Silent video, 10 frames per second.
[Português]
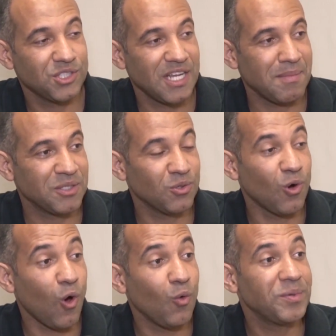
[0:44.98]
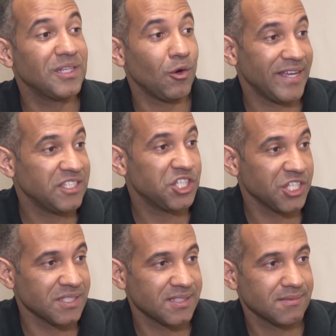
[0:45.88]
no chamado golpe da
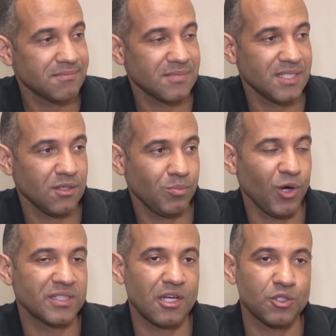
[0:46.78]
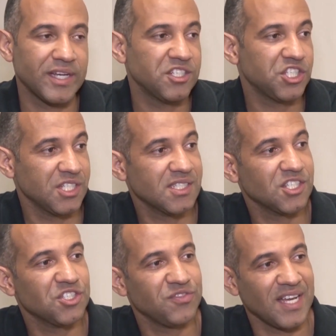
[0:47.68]
OLX. Né? O portal da OLX a
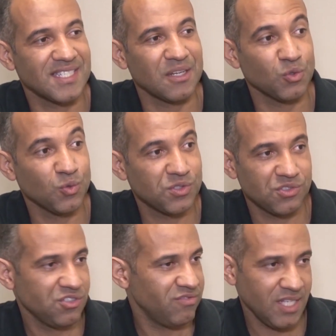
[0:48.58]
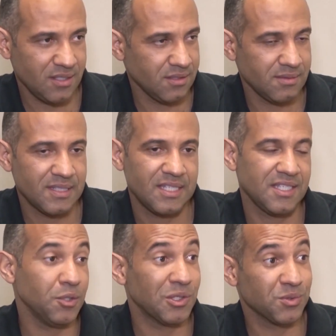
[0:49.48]
gente faz anúncios de vendas
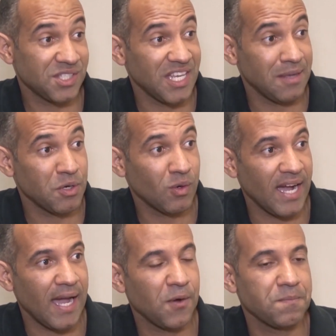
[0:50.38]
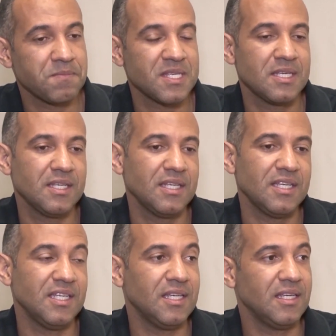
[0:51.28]
e eu anunciei meu carro
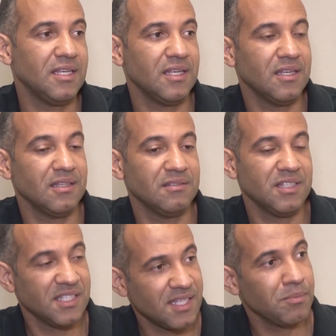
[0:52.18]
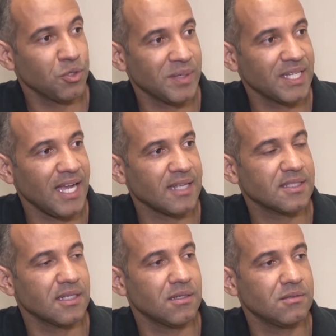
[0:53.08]
e recebi uma
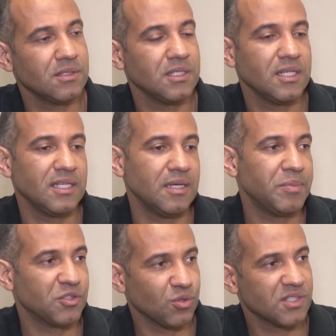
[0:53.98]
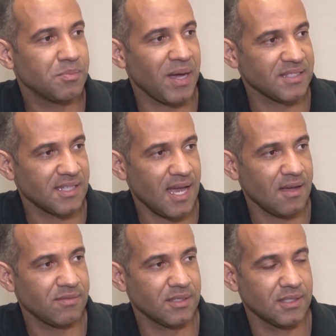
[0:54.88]
ligação e a pessoa se
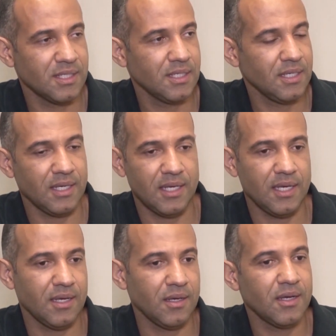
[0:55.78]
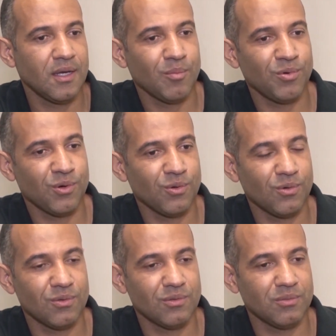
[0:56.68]
passava é, por
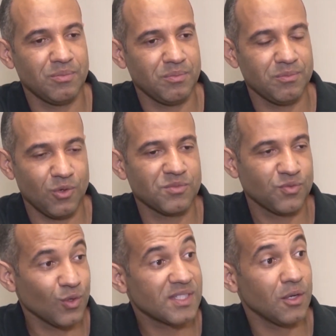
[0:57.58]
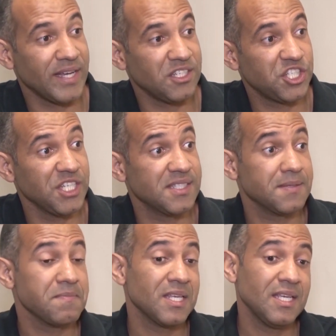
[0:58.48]
um, como se fosse da OLX